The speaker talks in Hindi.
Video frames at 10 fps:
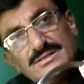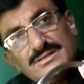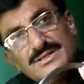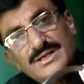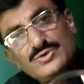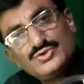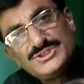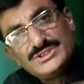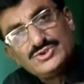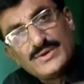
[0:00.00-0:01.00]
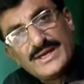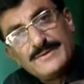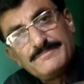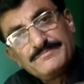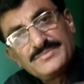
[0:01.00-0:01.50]
ये गुच्छी जो है
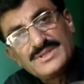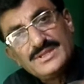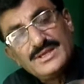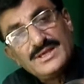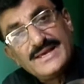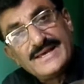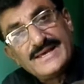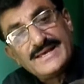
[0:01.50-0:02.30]
ये है